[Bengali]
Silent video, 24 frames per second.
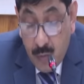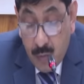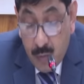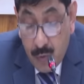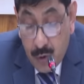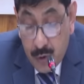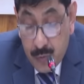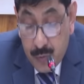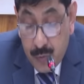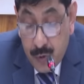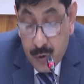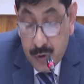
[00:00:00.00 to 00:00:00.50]

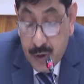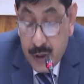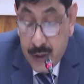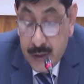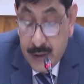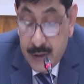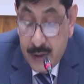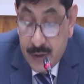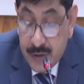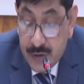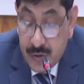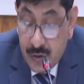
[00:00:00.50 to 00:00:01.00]
মোট ভোট
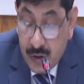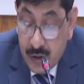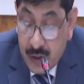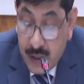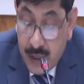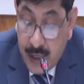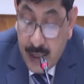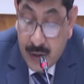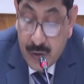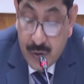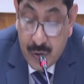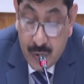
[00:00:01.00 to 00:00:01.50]
কেন্দ্রের
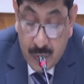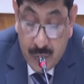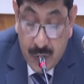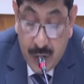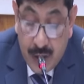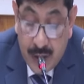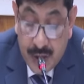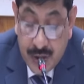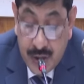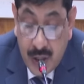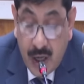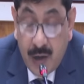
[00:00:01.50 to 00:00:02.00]
সংখ্যা একশো
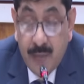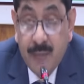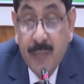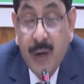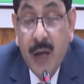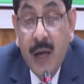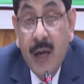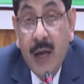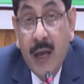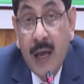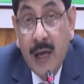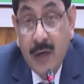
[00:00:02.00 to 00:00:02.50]
উনিশ
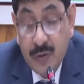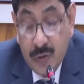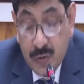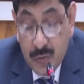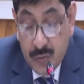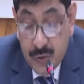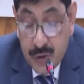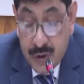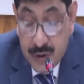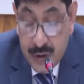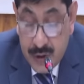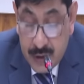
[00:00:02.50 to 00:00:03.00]
আমরা একশো
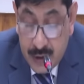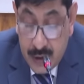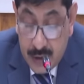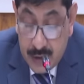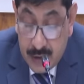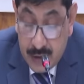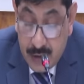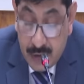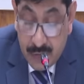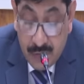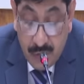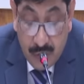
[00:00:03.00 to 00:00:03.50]
উনিশটি
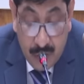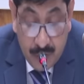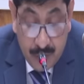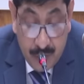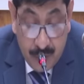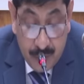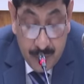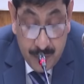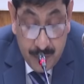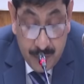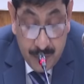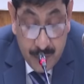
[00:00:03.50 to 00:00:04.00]
কেন্দ্রের
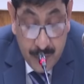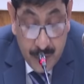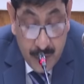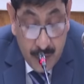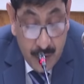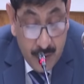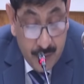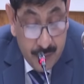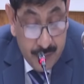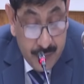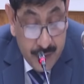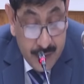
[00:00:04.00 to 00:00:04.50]
ফলাফল
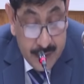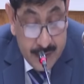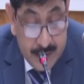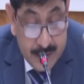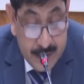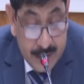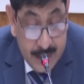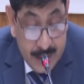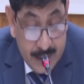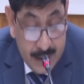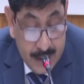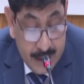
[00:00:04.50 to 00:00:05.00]

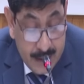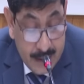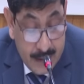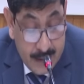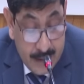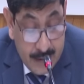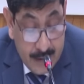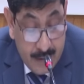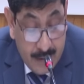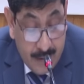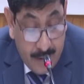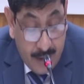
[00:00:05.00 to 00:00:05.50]
পেয়েছি
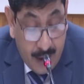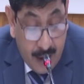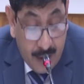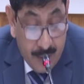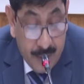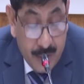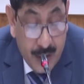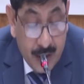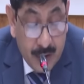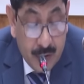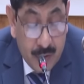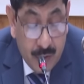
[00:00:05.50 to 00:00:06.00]

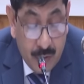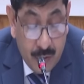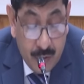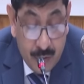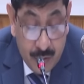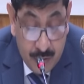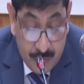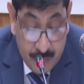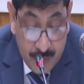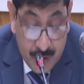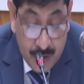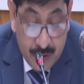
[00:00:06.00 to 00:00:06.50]
আমি এখন
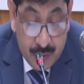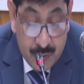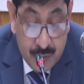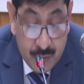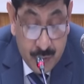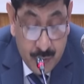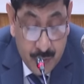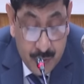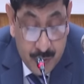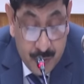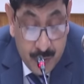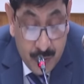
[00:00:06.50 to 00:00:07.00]
মানে
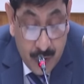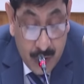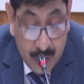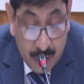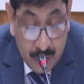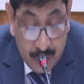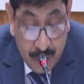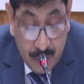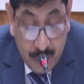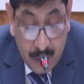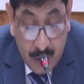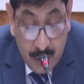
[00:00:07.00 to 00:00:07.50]
চূড়ান্ত
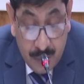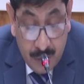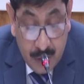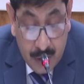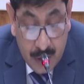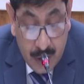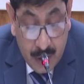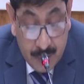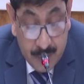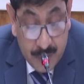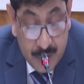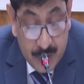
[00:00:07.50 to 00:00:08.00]

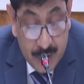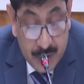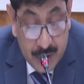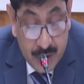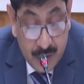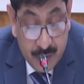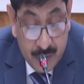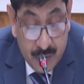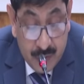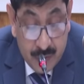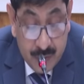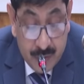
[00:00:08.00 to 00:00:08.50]
ফলাফলটা আপনাদের
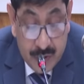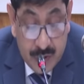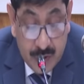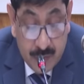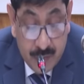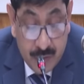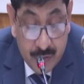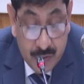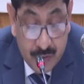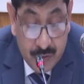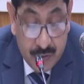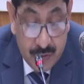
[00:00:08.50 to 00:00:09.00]
সামনে
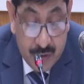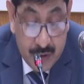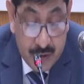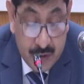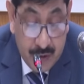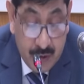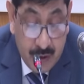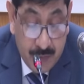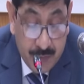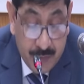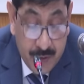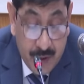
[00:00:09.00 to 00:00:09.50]
উপস্থাপন করছি
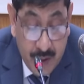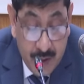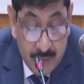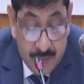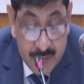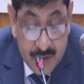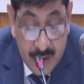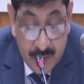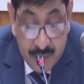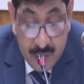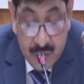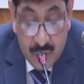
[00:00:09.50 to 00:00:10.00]
যেন কে এম
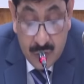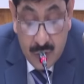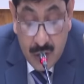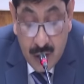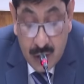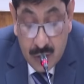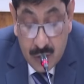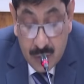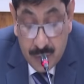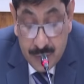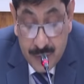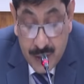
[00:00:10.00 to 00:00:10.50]
শামসুল
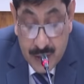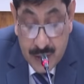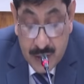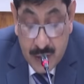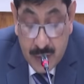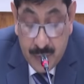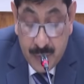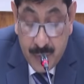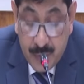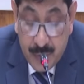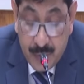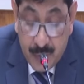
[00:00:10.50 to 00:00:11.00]
আলম
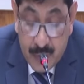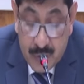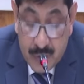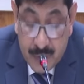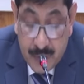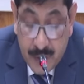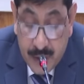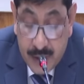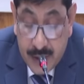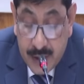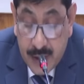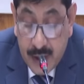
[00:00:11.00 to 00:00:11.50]
ন্যাশনাল পিপলস
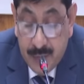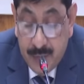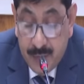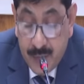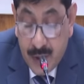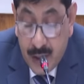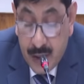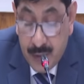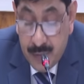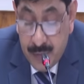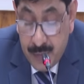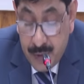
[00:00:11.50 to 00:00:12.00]
পার্টি এন
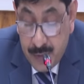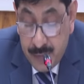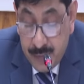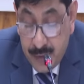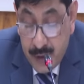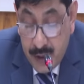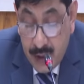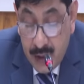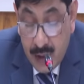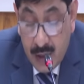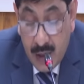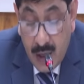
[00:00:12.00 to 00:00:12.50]

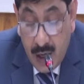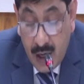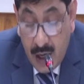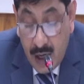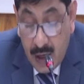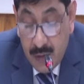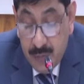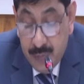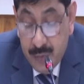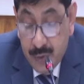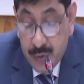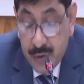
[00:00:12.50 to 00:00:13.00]
এনপিপি
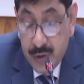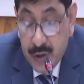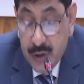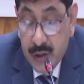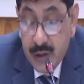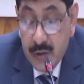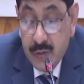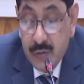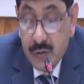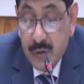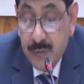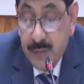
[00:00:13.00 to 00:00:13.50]
আম
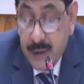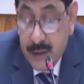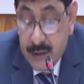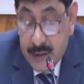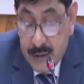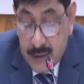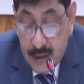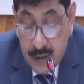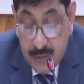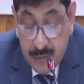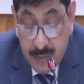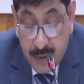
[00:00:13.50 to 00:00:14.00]
প্রতীকের উনি
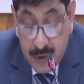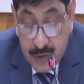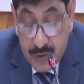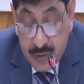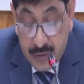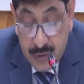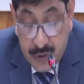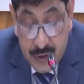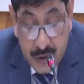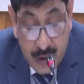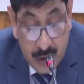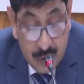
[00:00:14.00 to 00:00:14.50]
পেয়েছিলেন
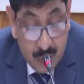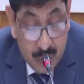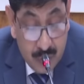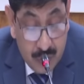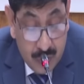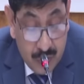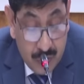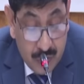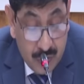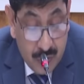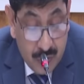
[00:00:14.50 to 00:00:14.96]
পাঁচশো ছিয়াত্তর